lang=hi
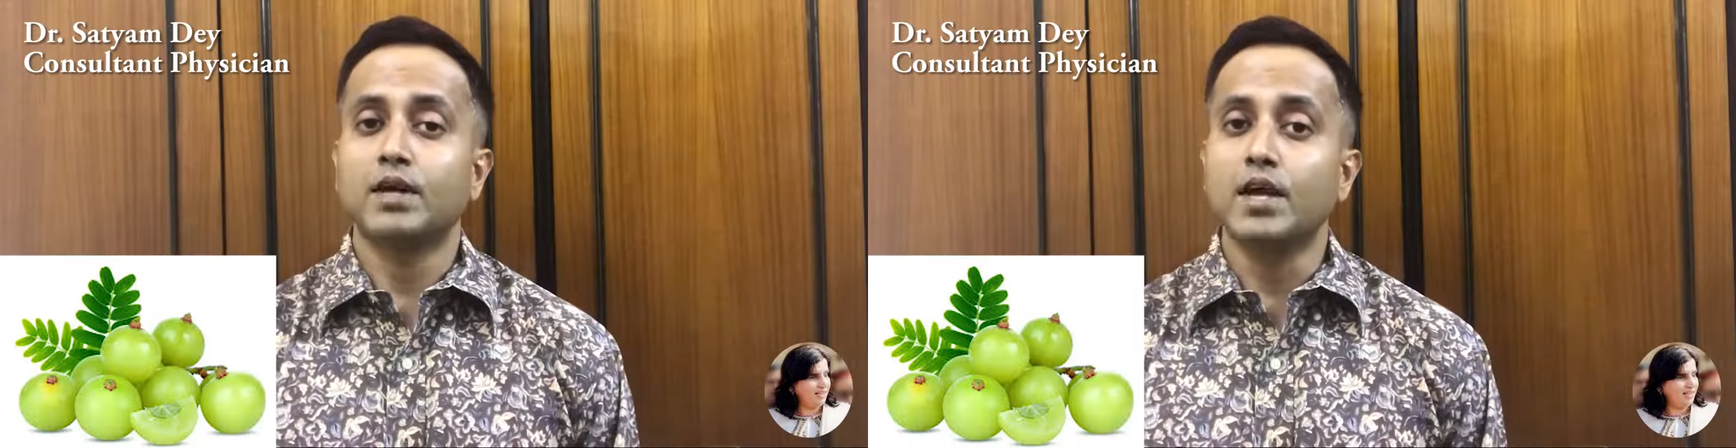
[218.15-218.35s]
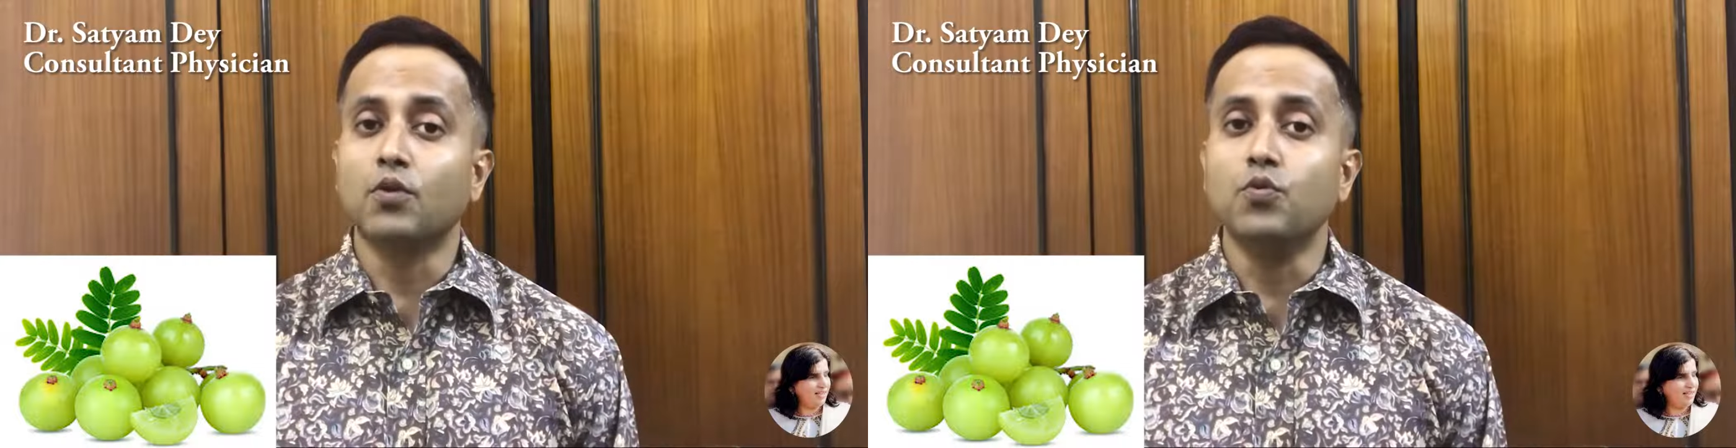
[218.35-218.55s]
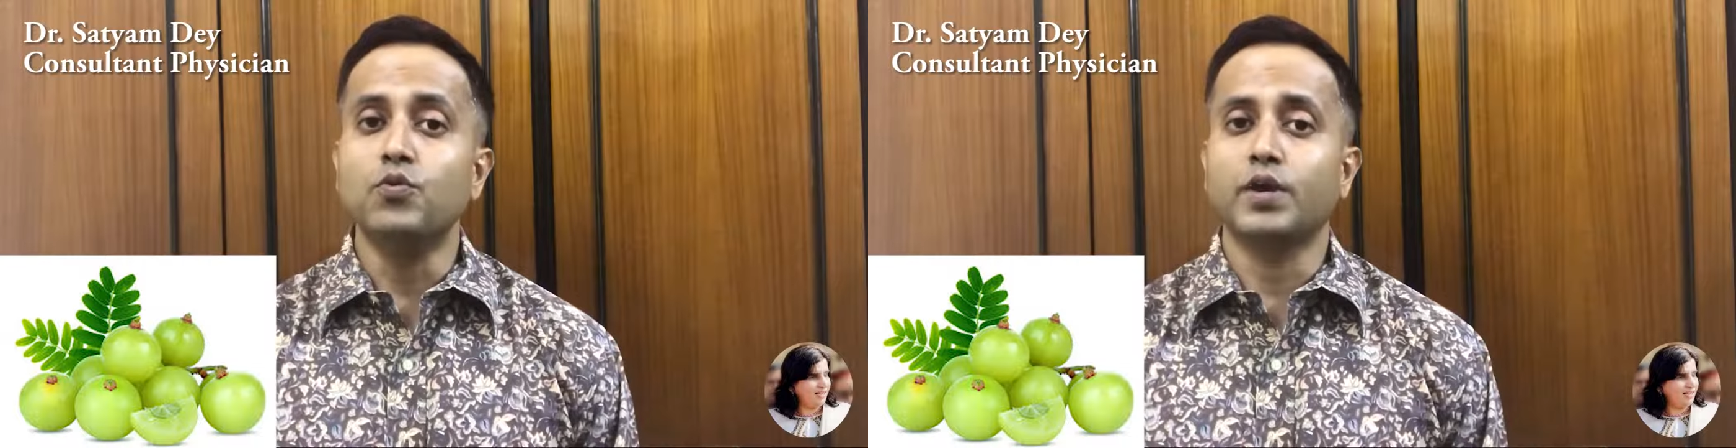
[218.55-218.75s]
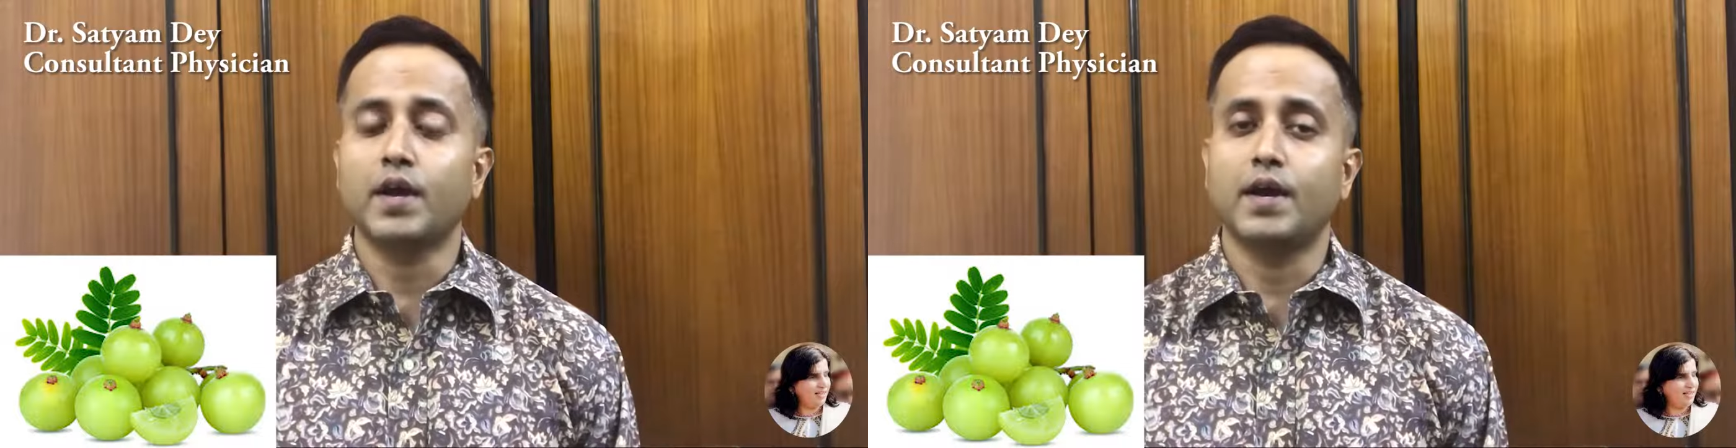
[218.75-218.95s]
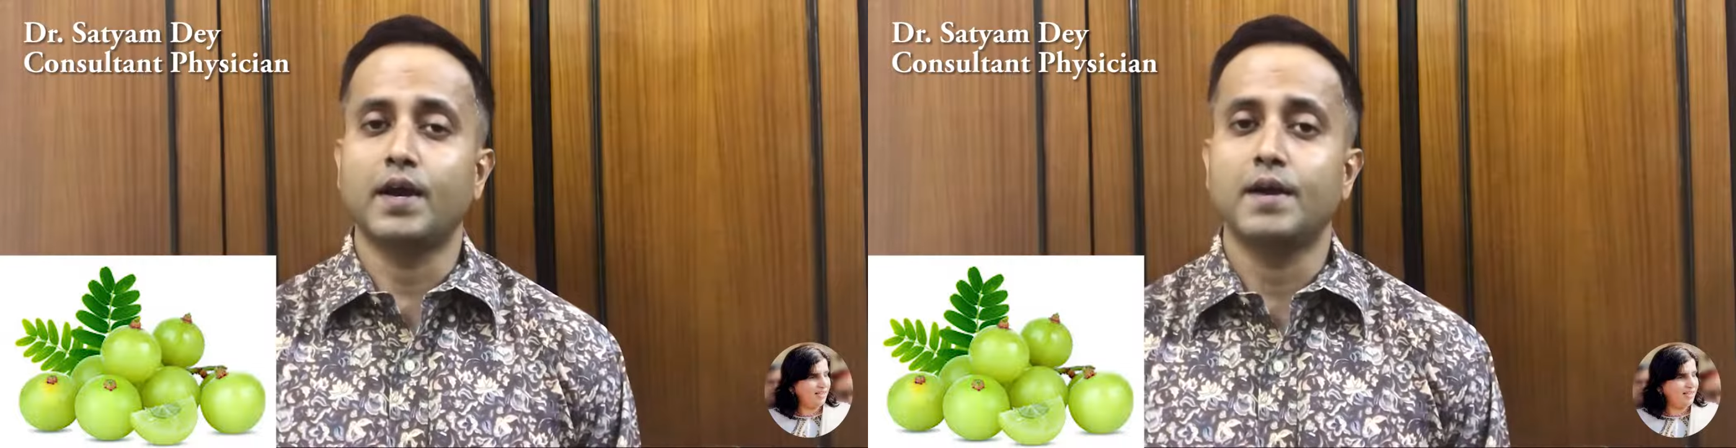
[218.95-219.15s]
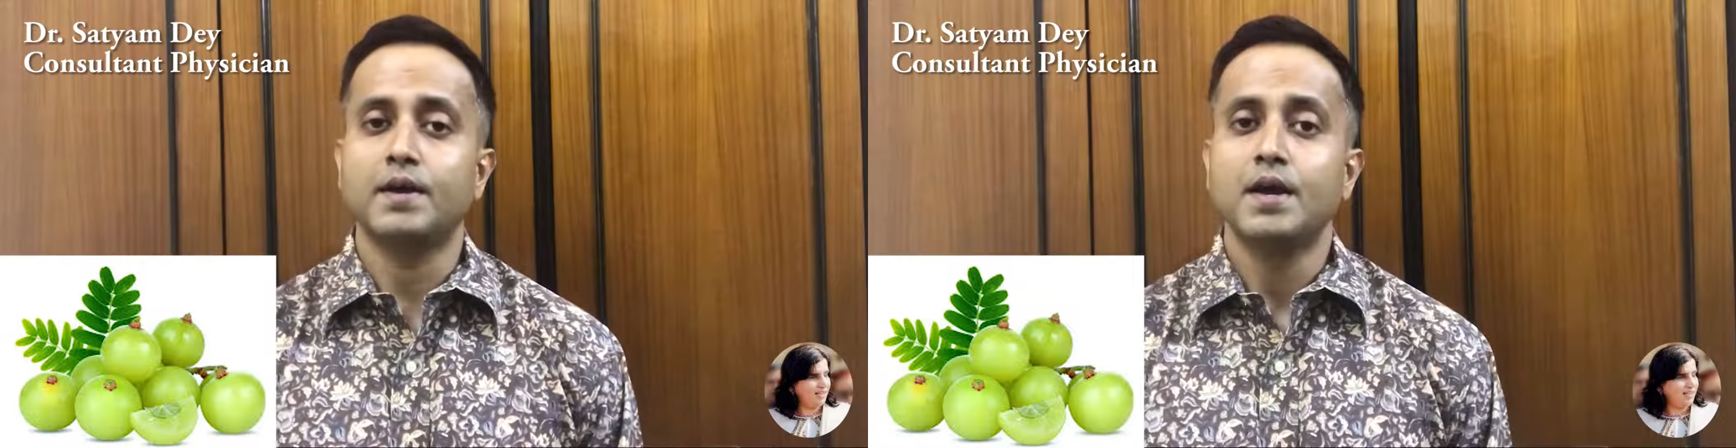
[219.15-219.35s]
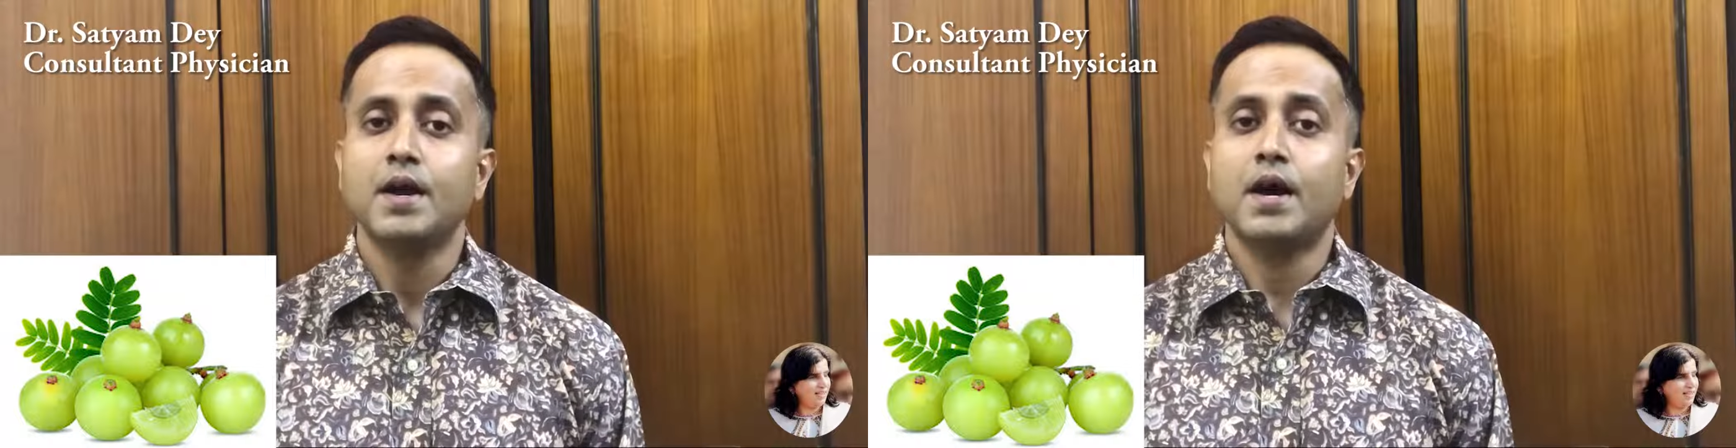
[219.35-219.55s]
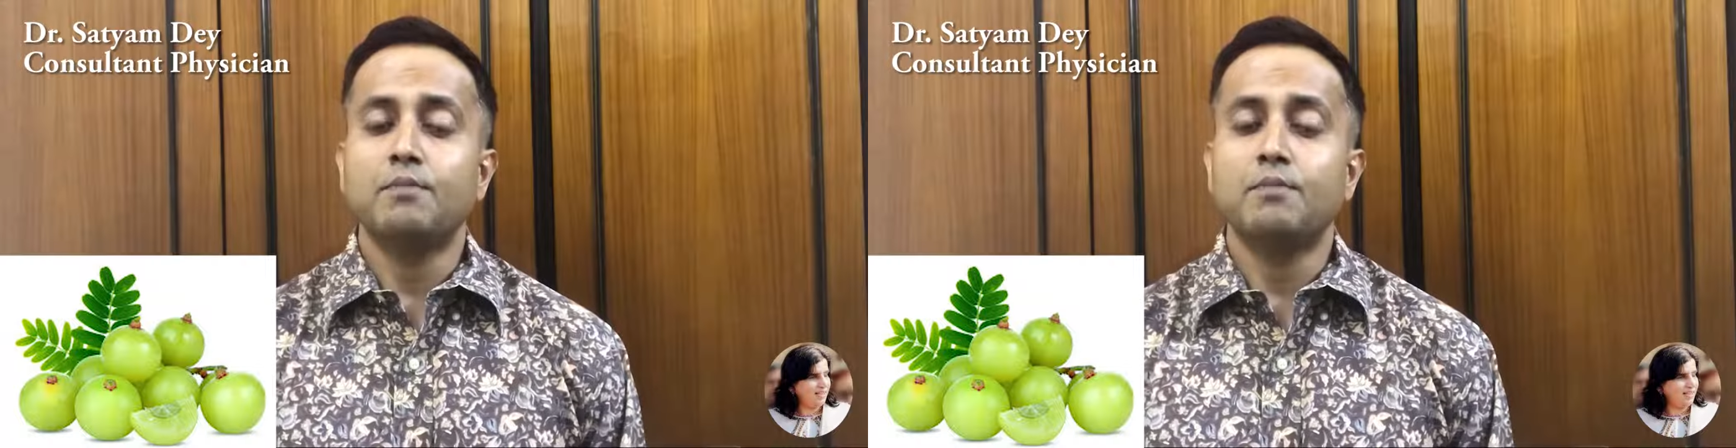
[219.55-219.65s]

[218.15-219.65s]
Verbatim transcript: आमला की गुण क्या है